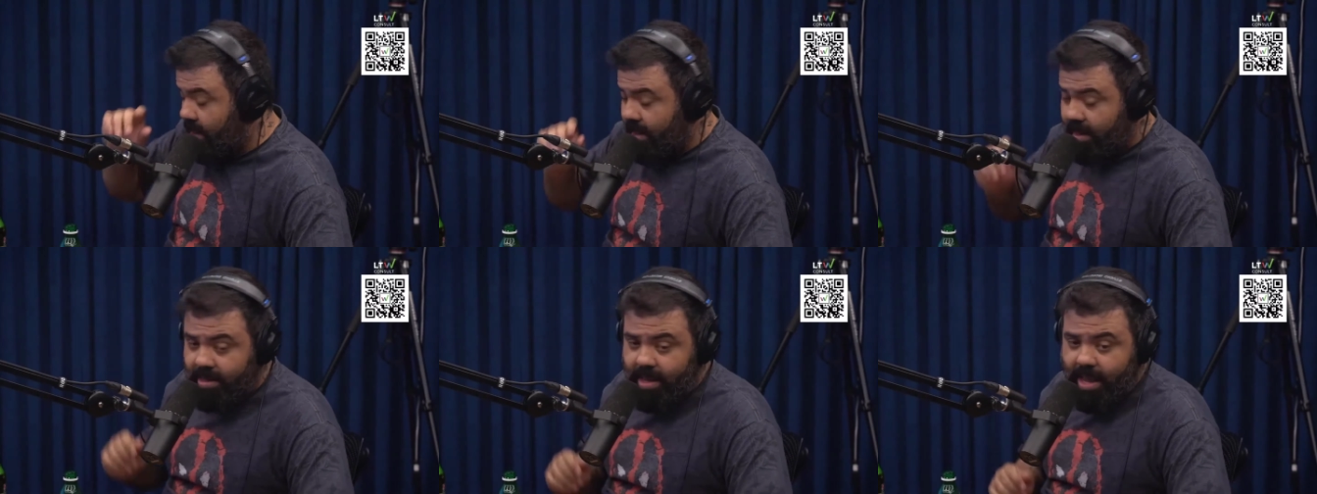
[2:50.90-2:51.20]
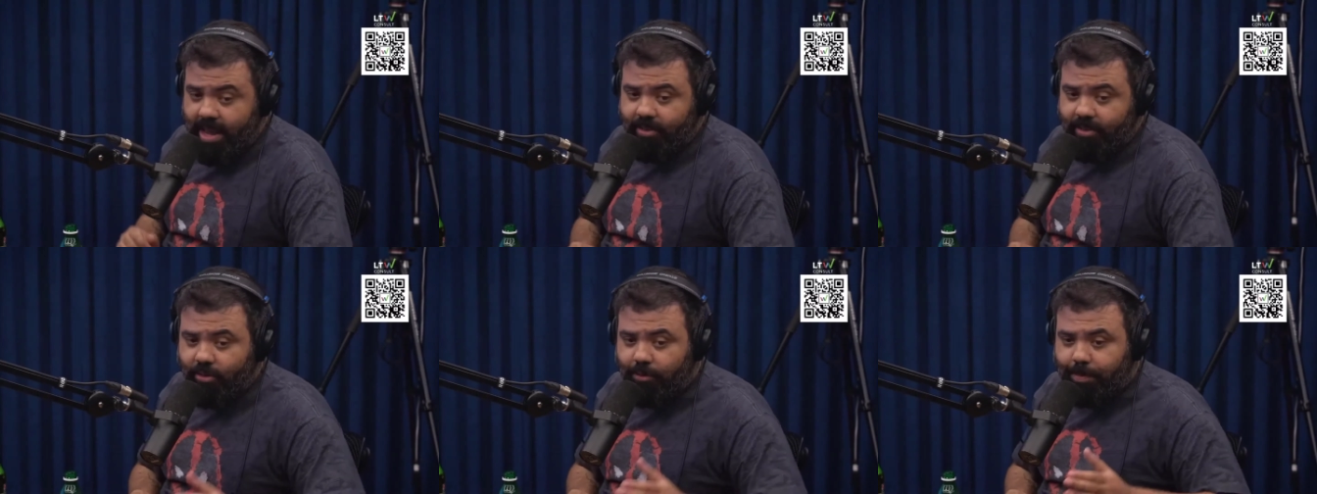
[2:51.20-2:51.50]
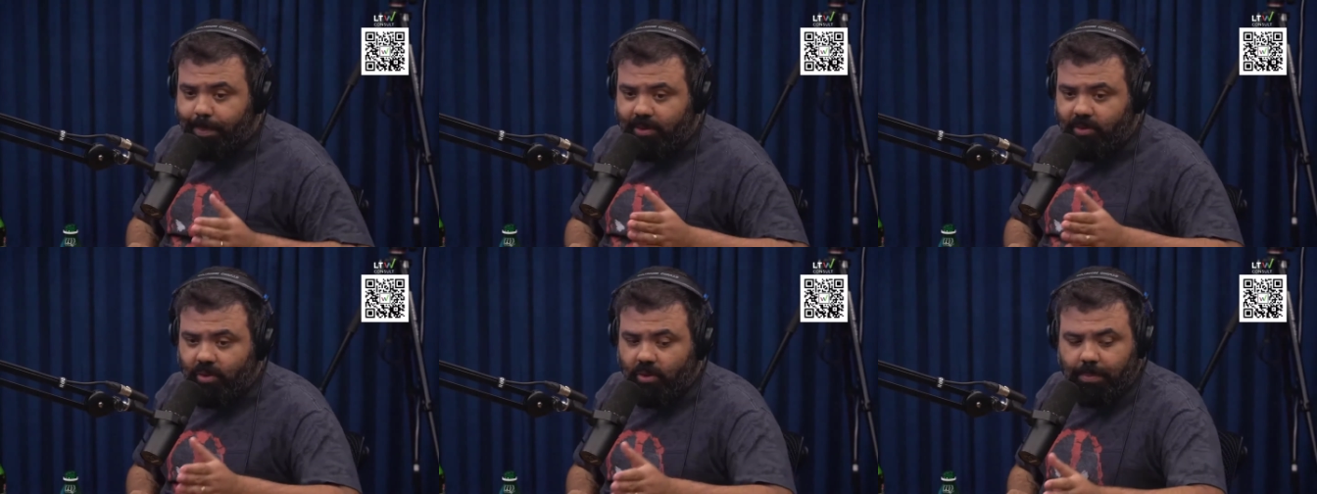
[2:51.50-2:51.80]
E aí a gente
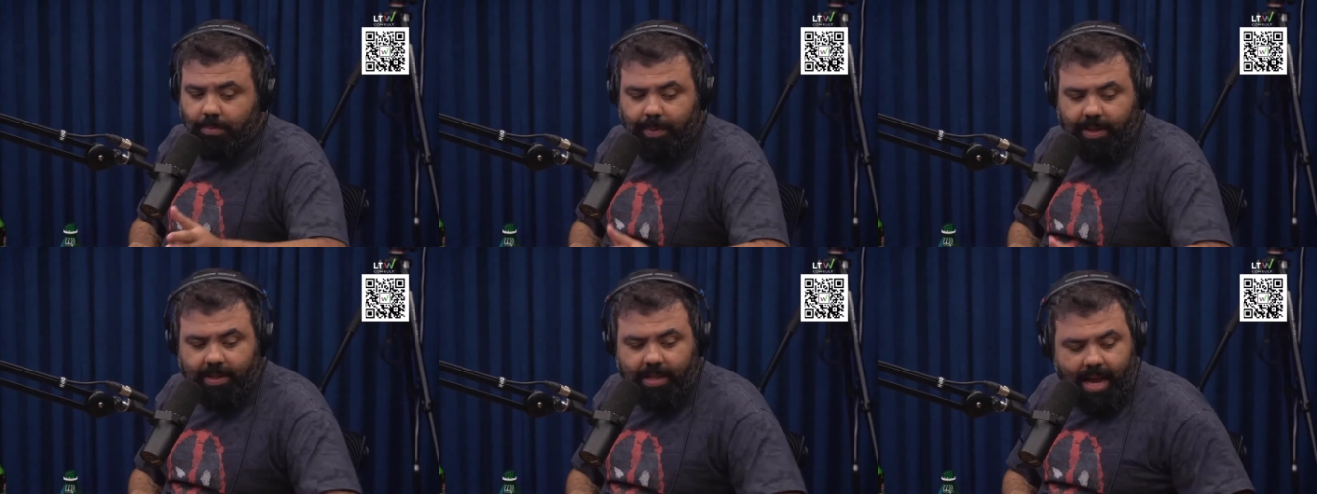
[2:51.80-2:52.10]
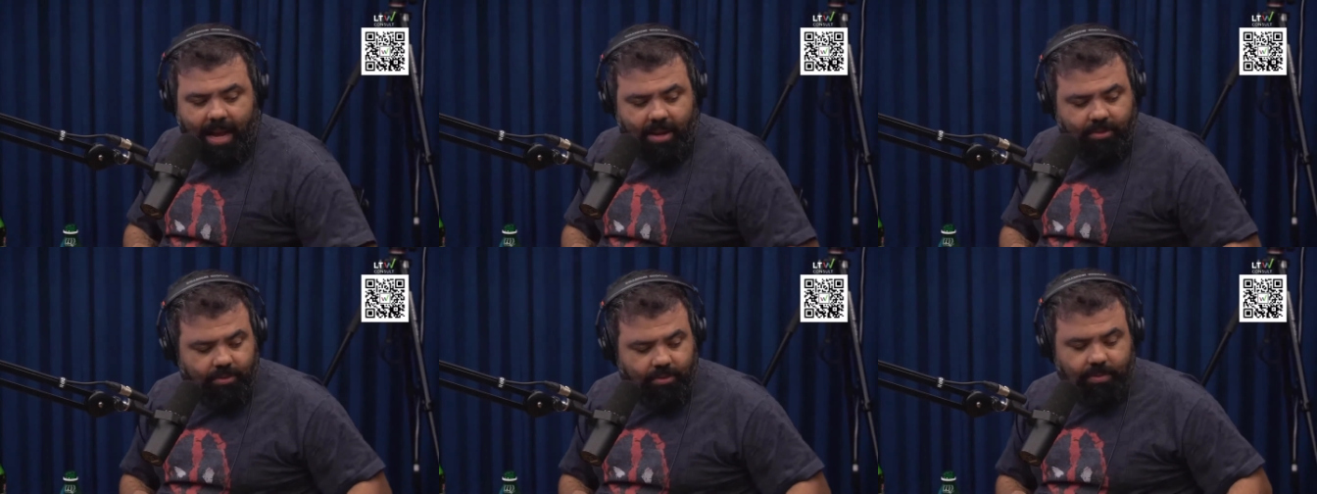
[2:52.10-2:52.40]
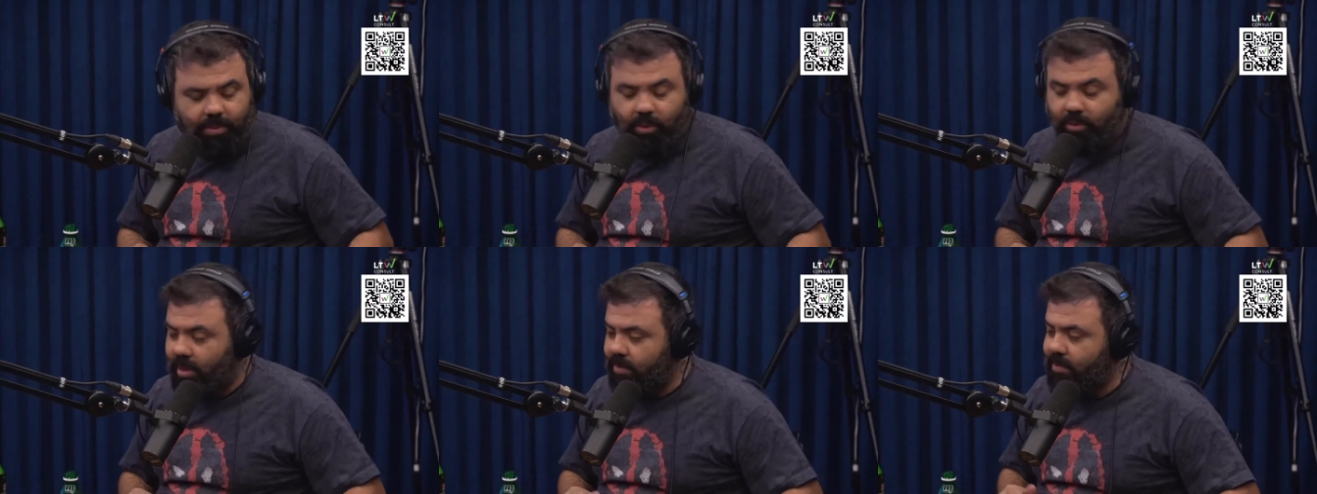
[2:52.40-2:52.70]
passou no pedágio,
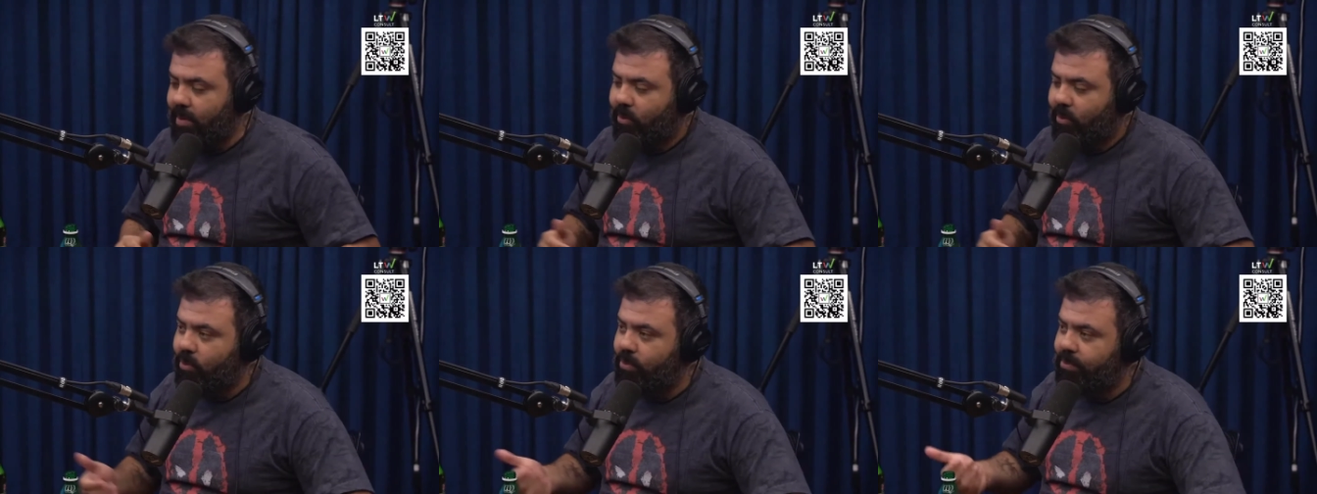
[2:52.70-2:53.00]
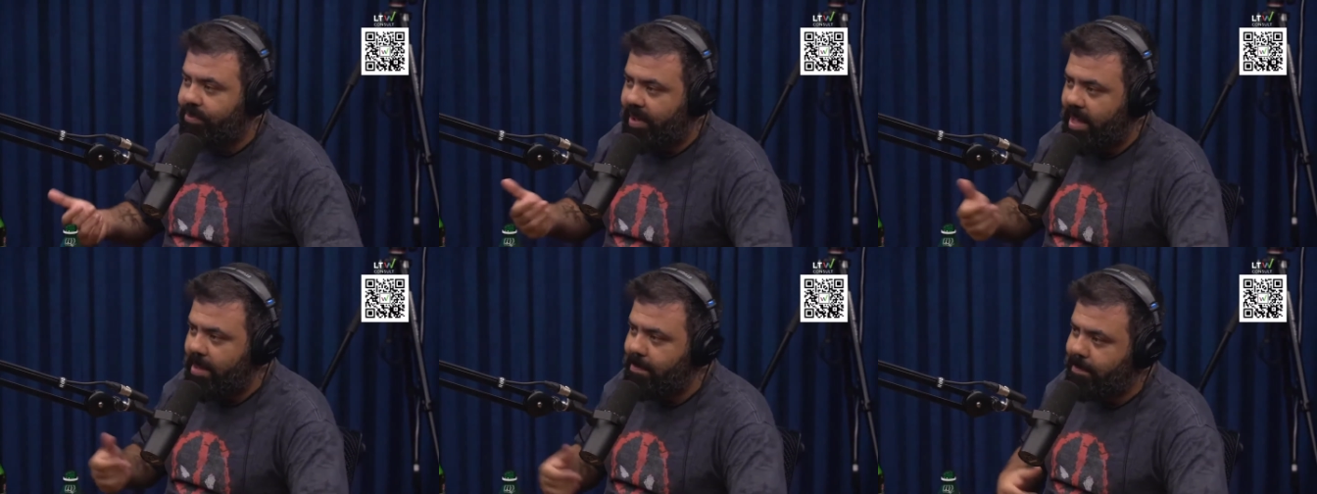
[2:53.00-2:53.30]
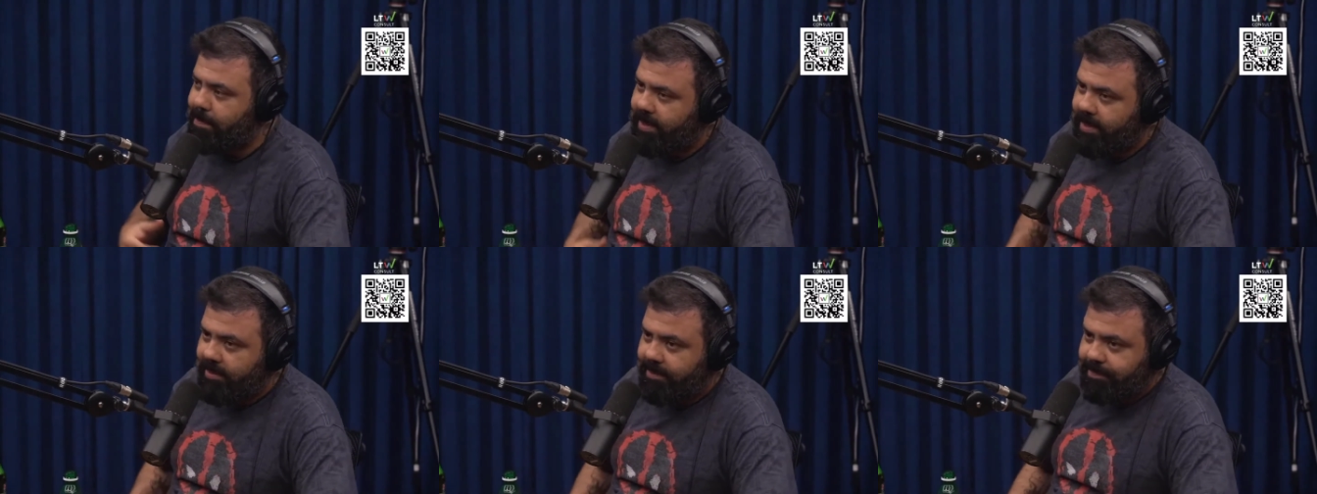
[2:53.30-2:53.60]
eu tava com
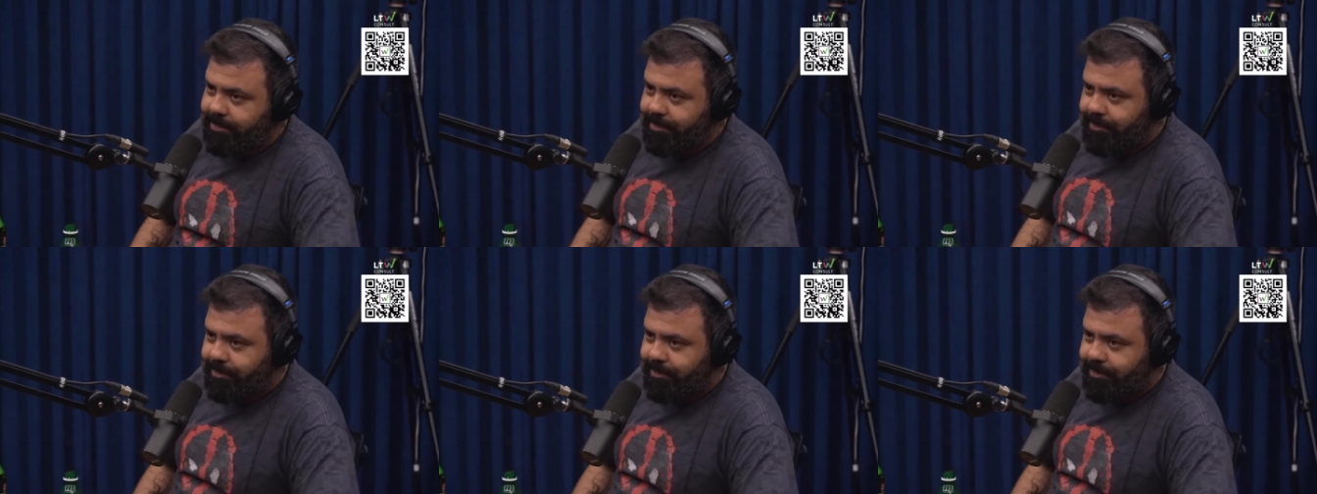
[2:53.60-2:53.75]
vape.